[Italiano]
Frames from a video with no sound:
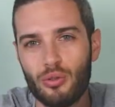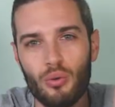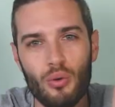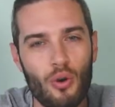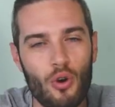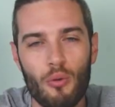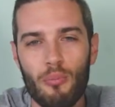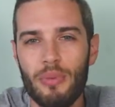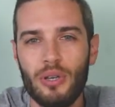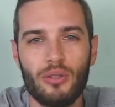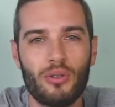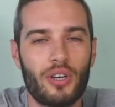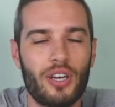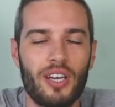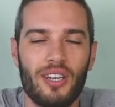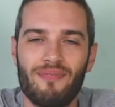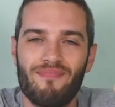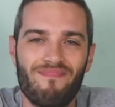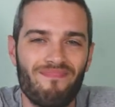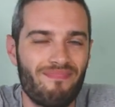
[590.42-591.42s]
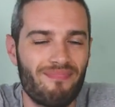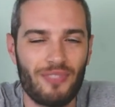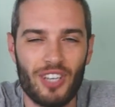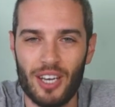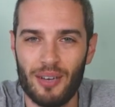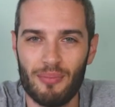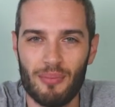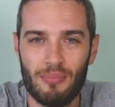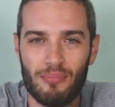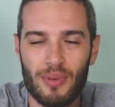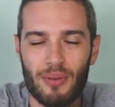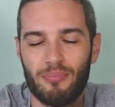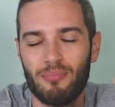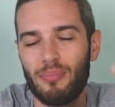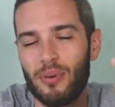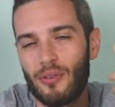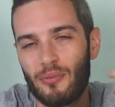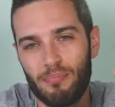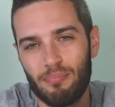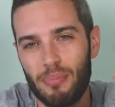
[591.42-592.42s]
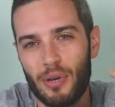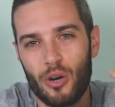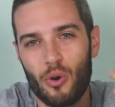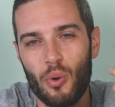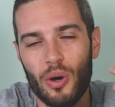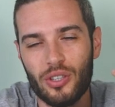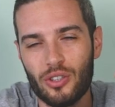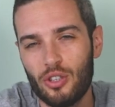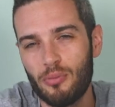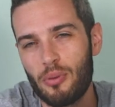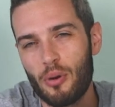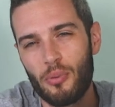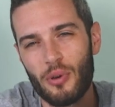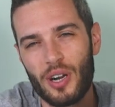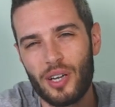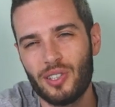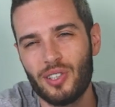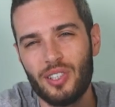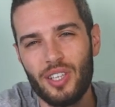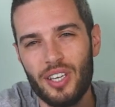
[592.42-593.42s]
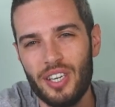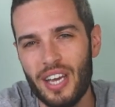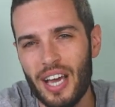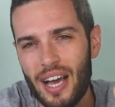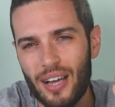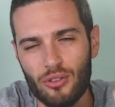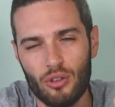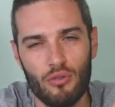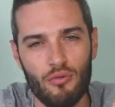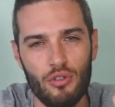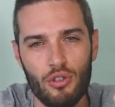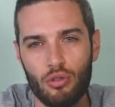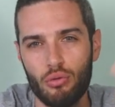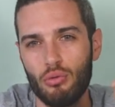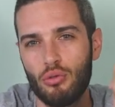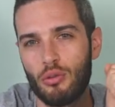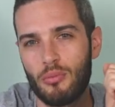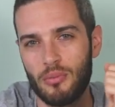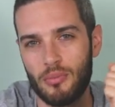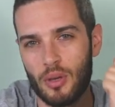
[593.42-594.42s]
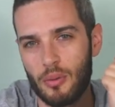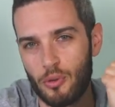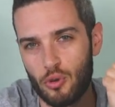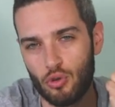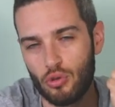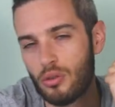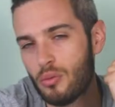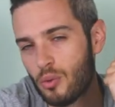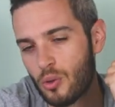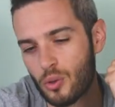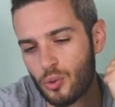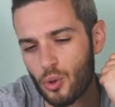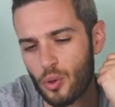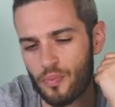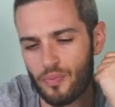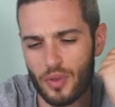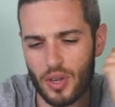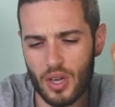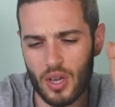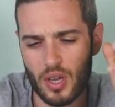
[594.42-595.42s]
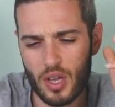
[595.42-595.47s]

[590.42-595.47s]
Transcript: Adesso un commento che, cioè, per, per quanto è proprio rassegnato e vissuto, mi è piaciuto molto.